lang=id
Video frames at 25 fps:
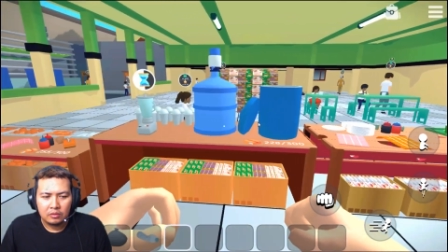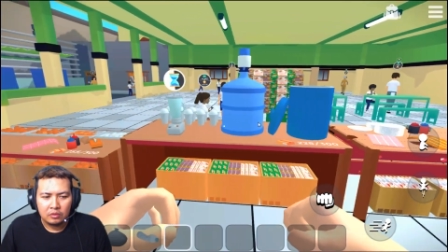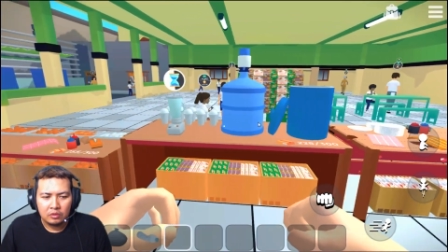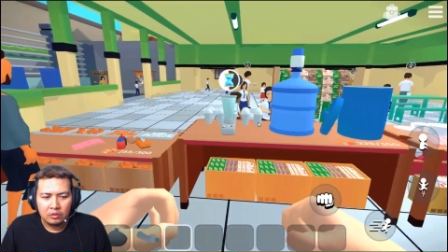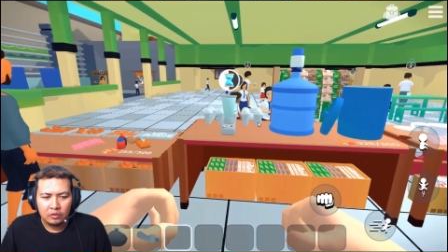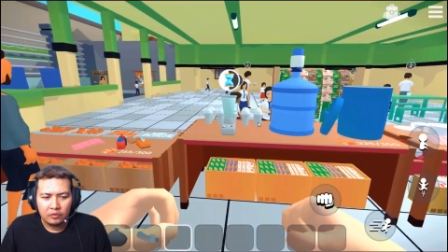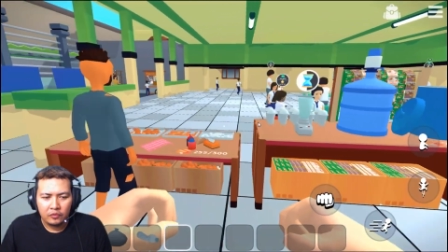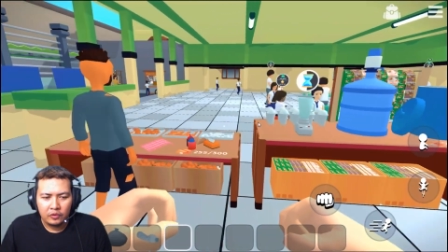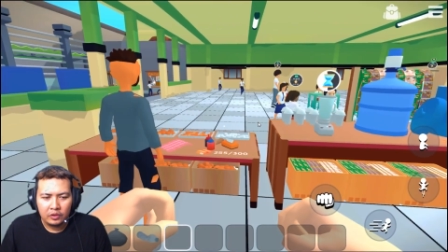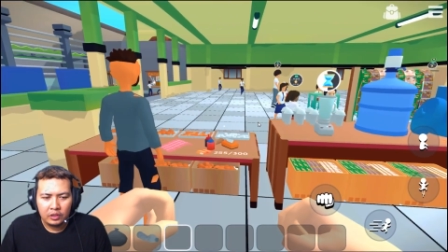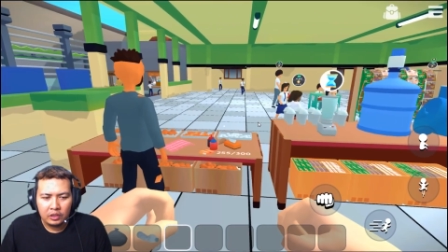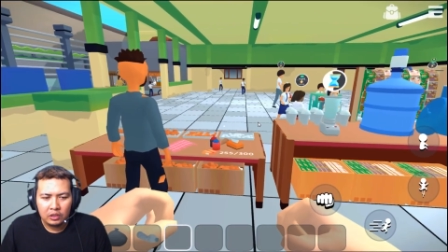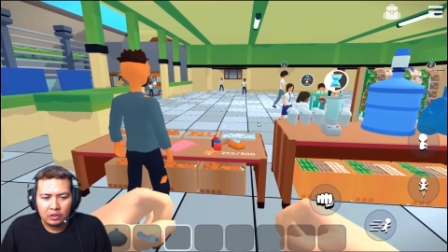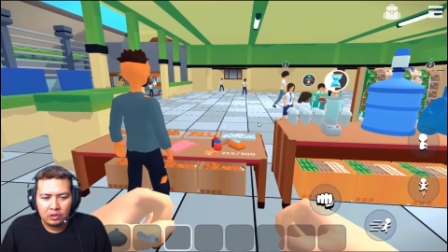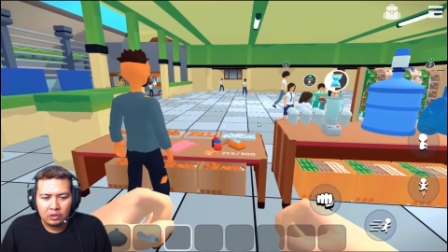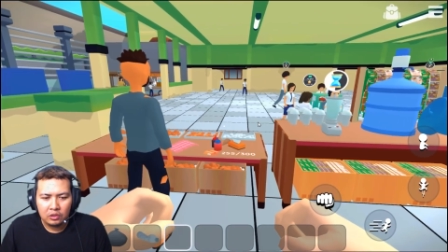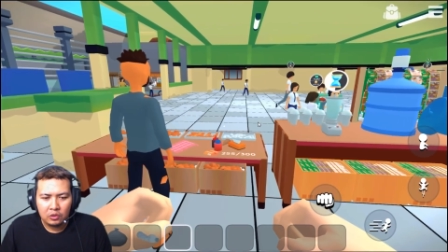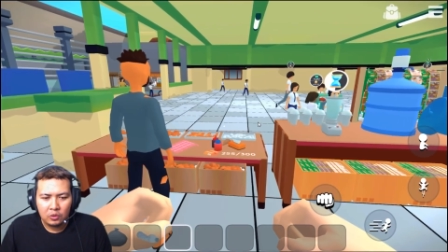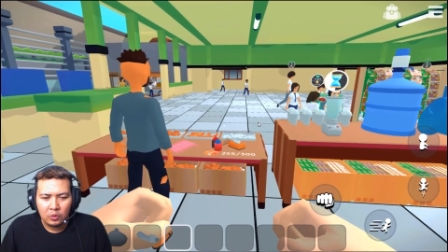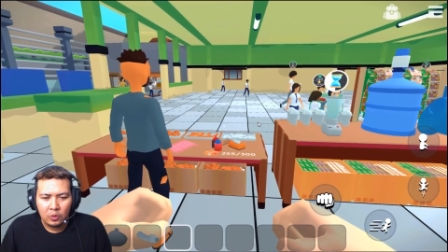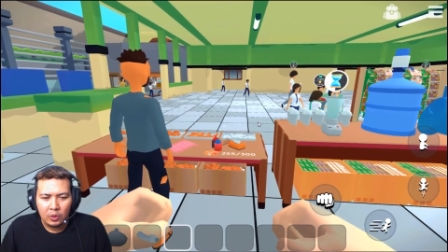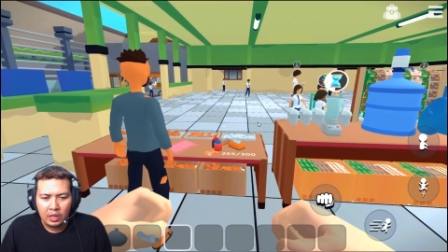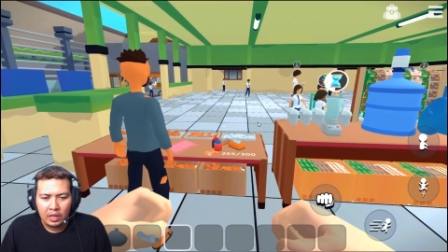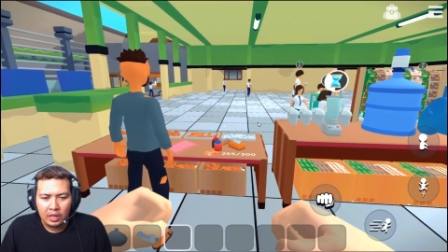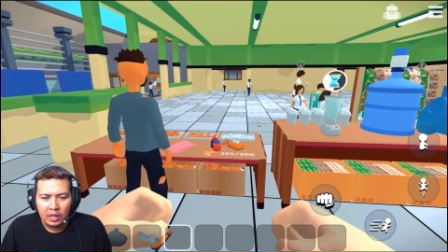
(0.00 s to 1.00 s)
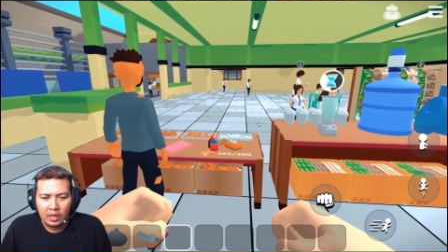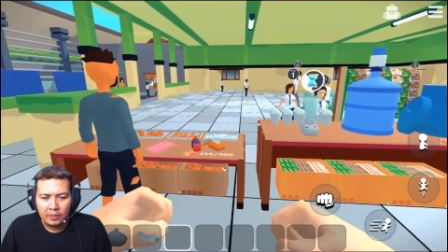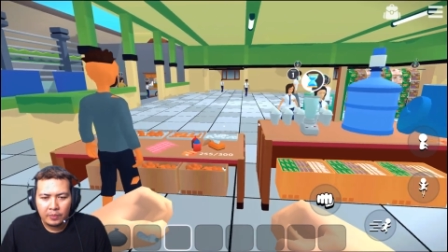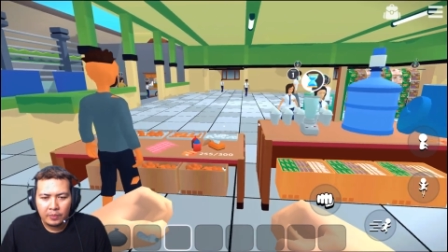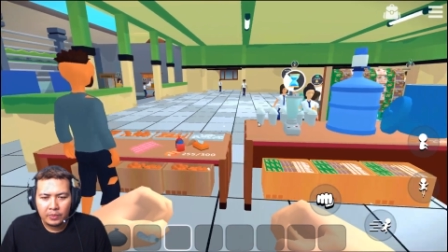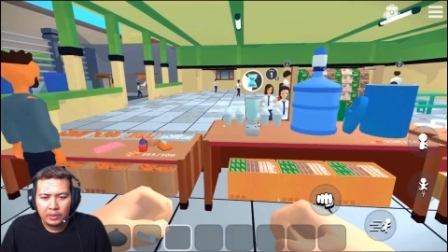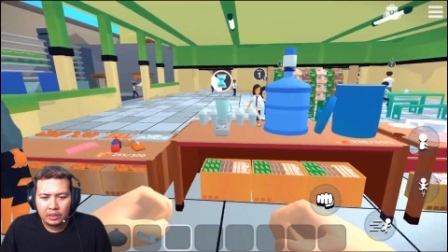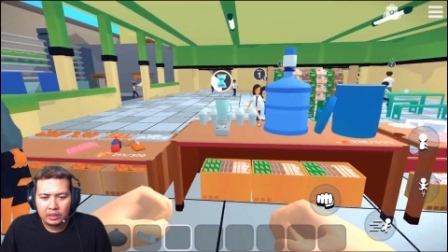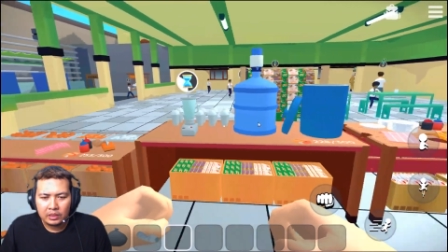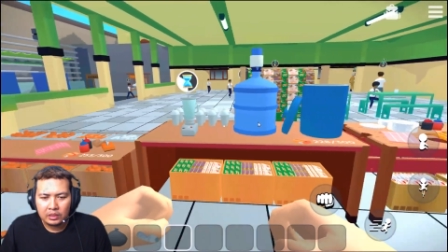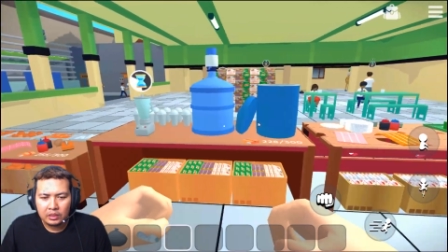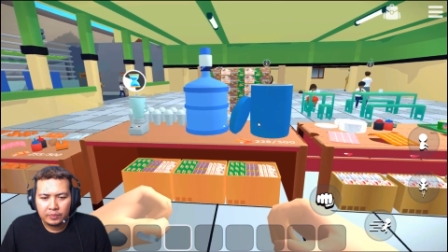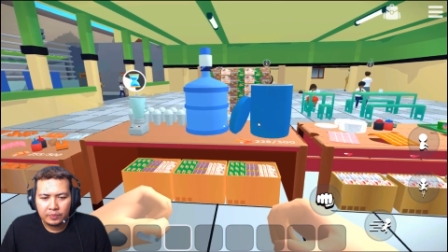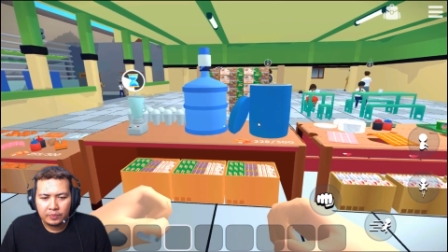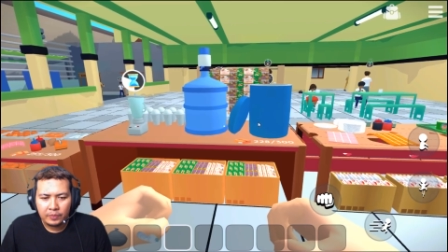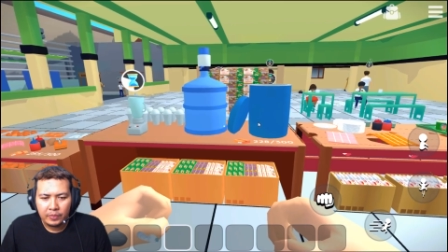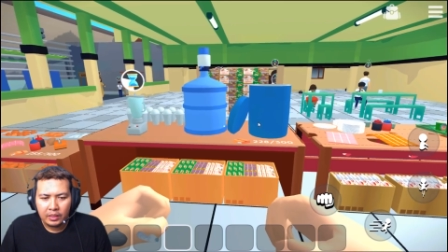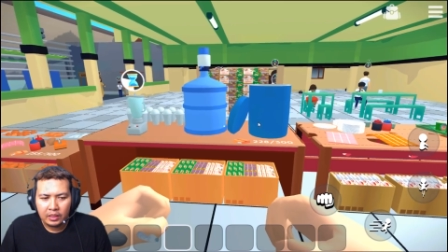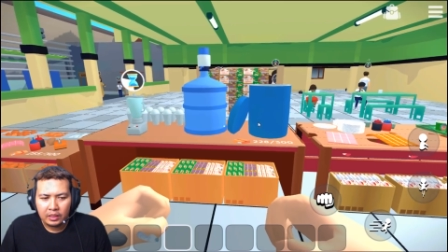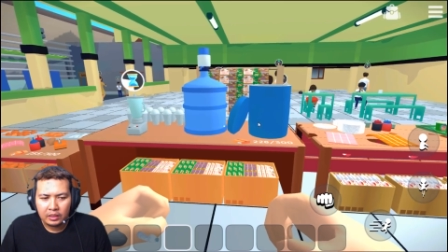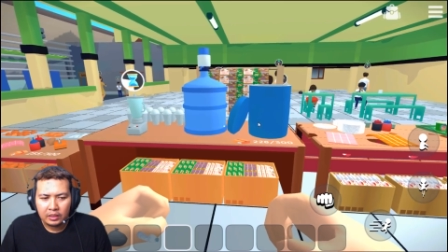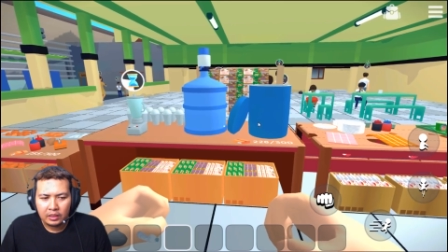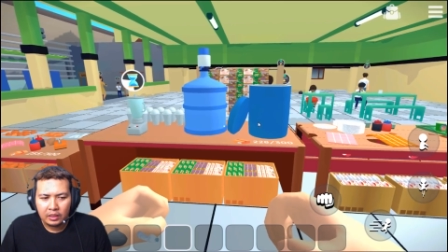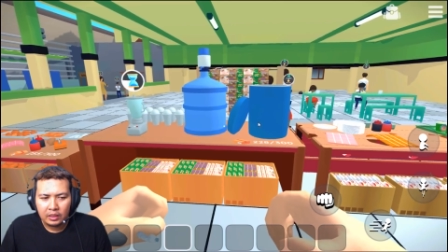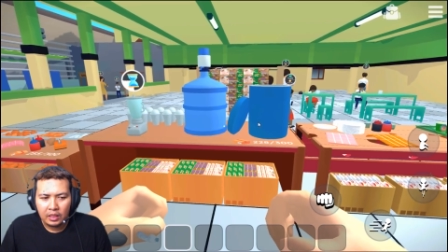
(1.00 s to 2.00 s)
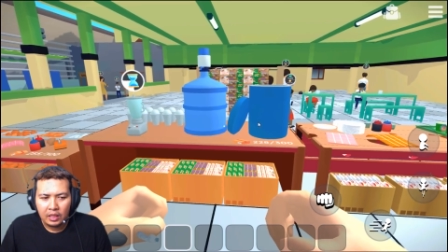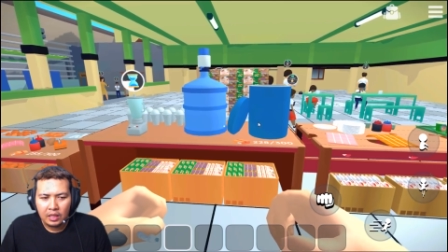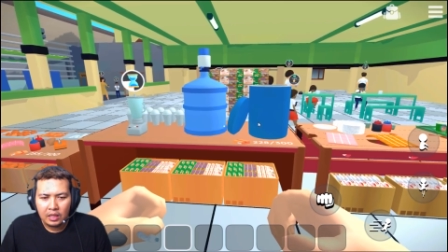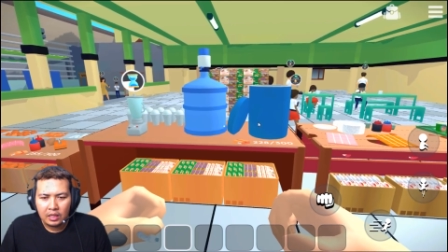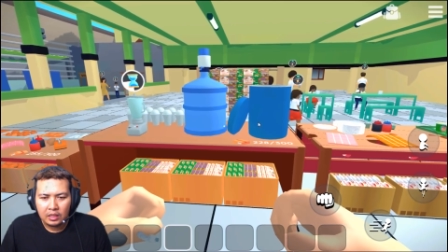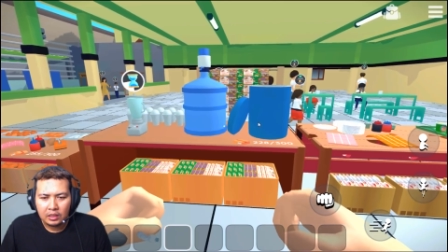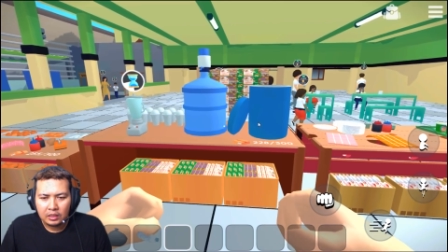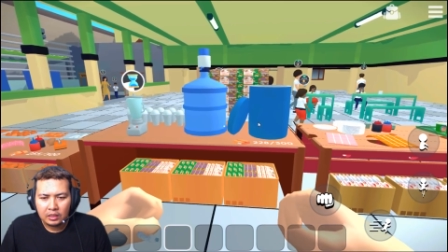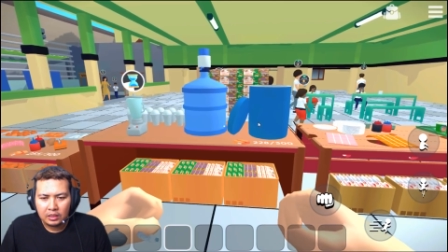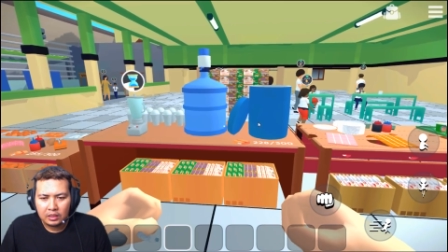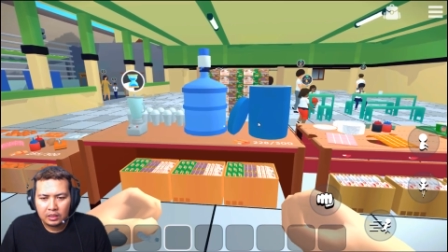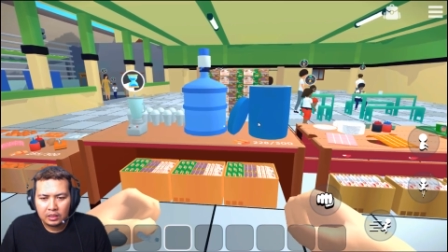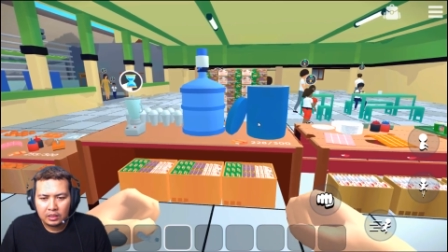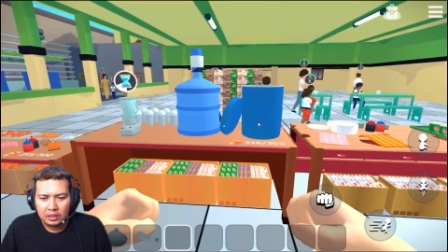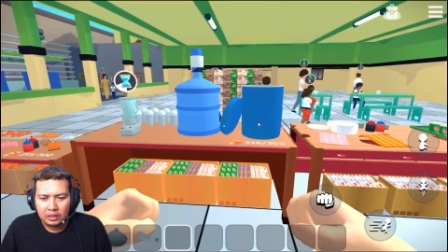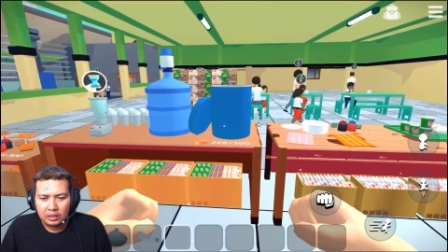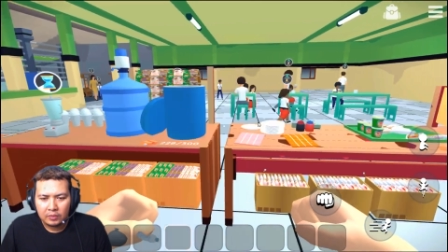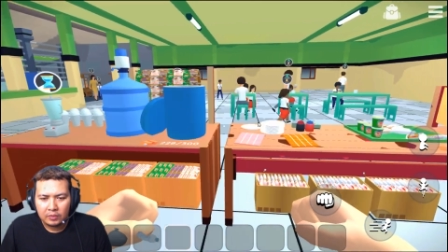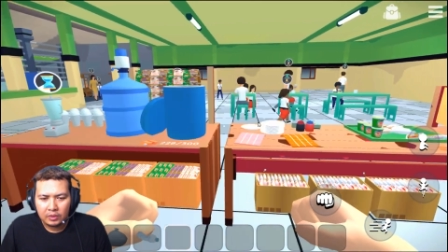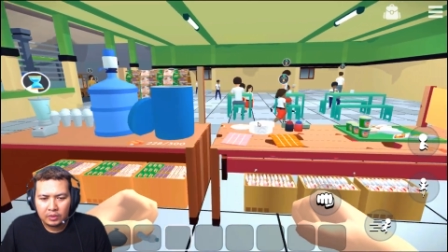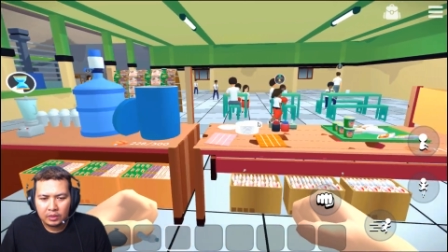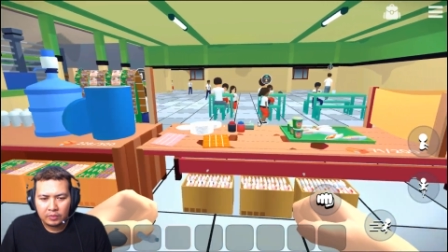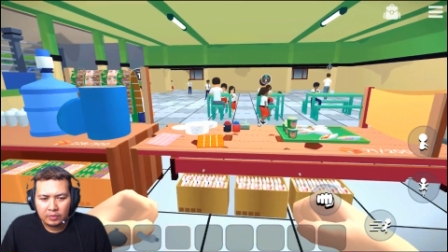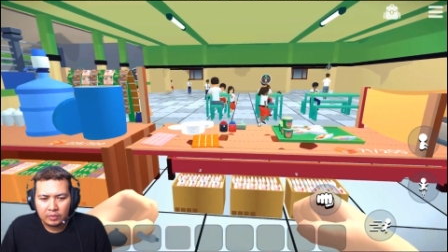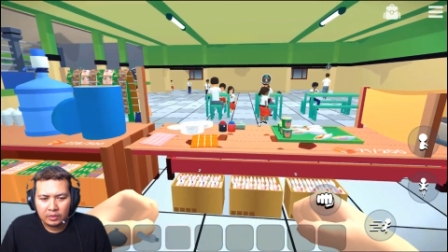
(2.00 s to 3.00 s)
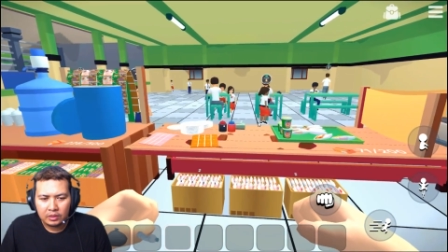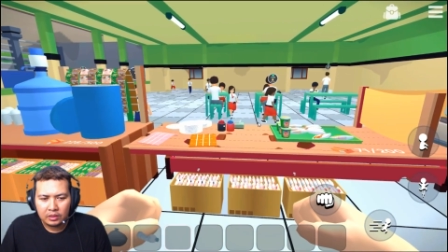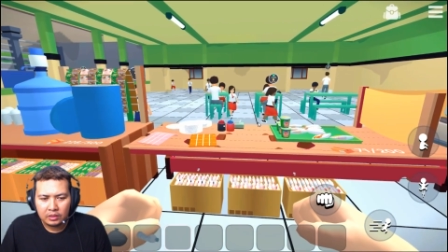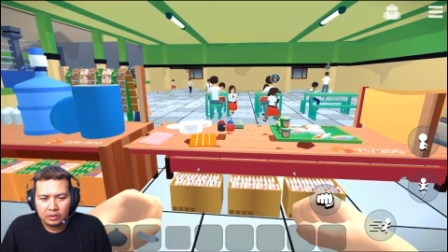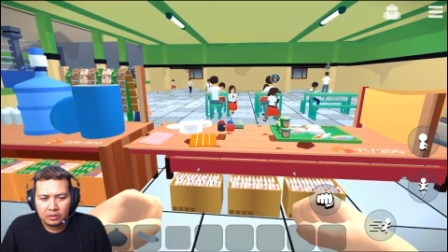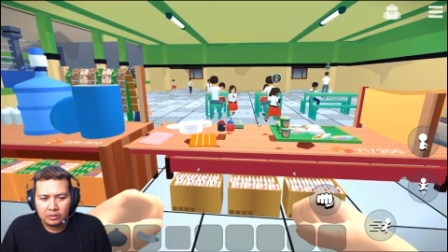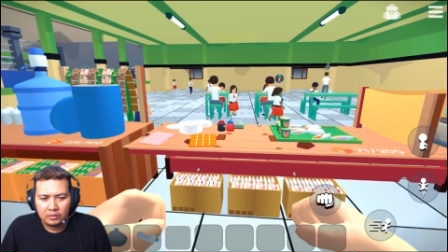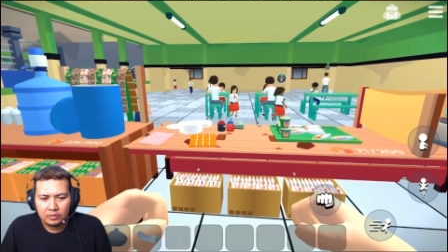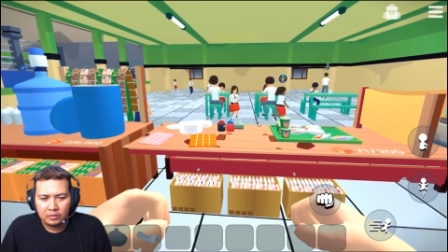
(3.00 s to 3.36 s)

untuk video gua percepat lagi ya teman-teman